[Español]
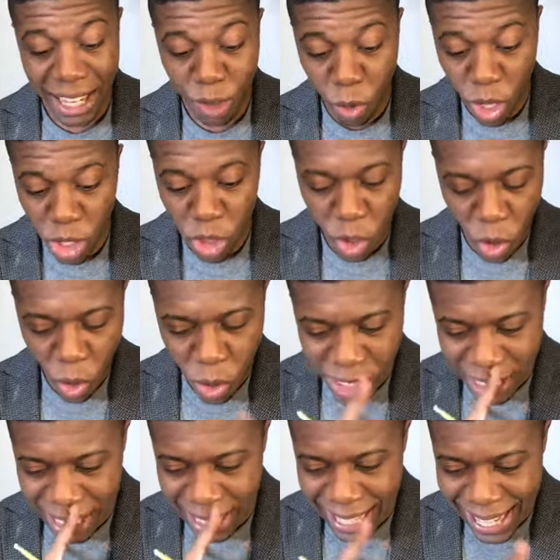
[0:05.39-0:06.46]
Cuando
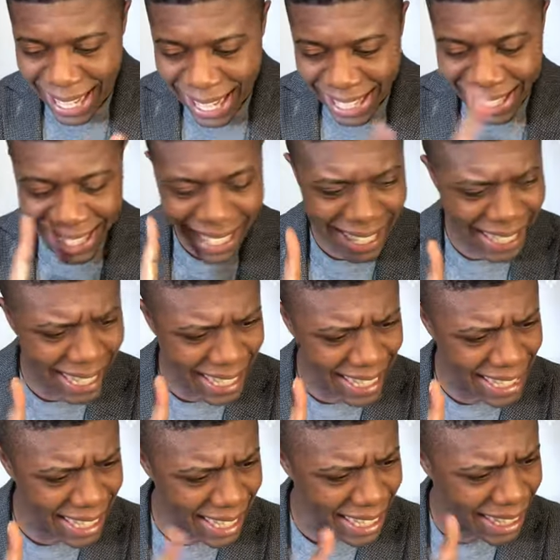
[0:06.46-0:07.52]
si leen
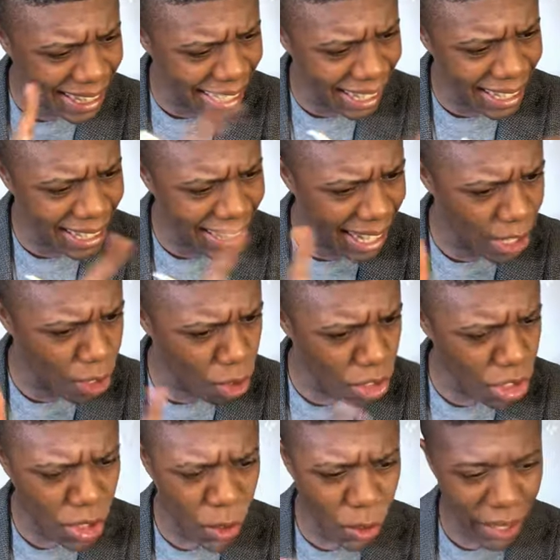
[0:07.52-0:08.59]
Génesis
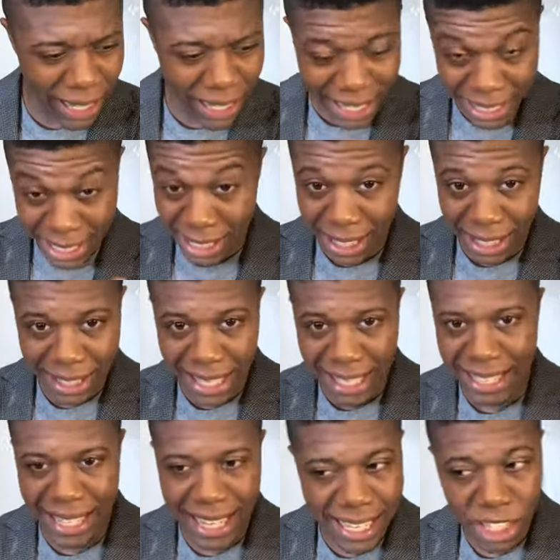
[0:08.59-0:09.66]
38 o Génesis
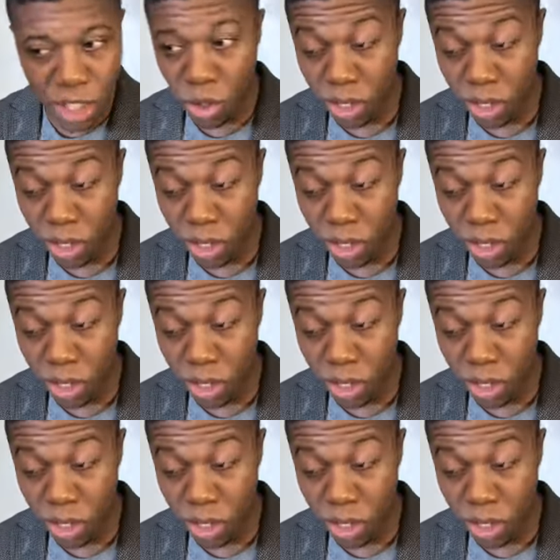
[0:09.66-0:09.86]
36,